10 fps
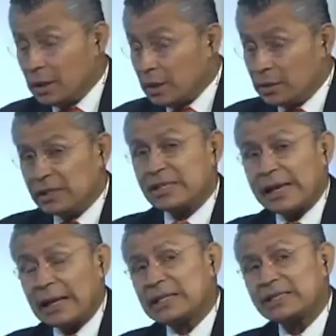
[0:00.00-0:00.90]
Ni
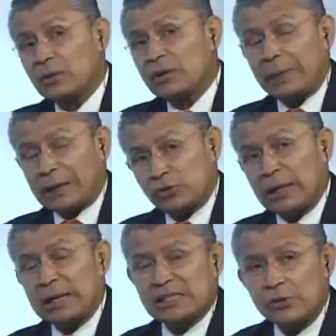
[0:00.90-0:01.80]
siquiera le hicieron infracción a
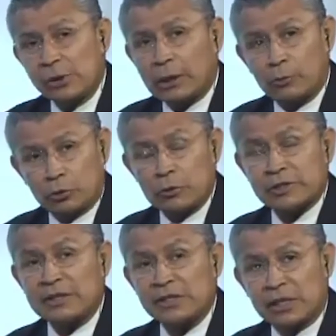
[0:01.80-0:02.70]
la señora como nos lo
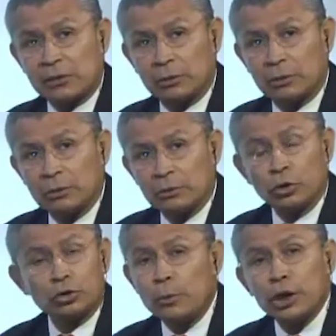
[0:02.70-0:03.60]
está diciendo. No
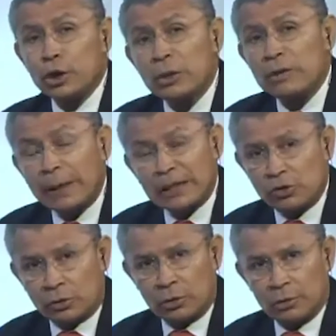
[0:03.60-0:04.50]
tuvo ninguna infracción.